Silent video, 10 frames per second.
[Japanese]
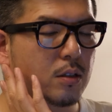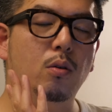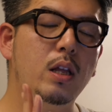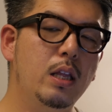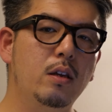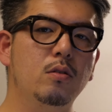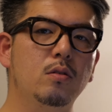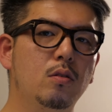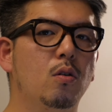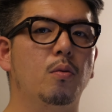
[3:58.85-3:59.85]
それでい
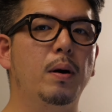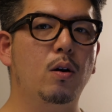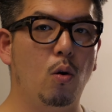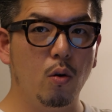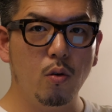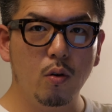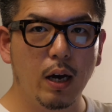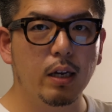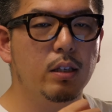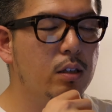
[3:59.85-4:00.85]
うと、まあ、この
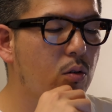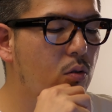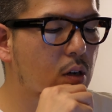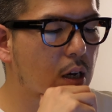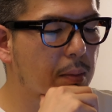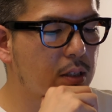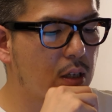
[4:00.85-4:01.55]
回ですね、今回、まあ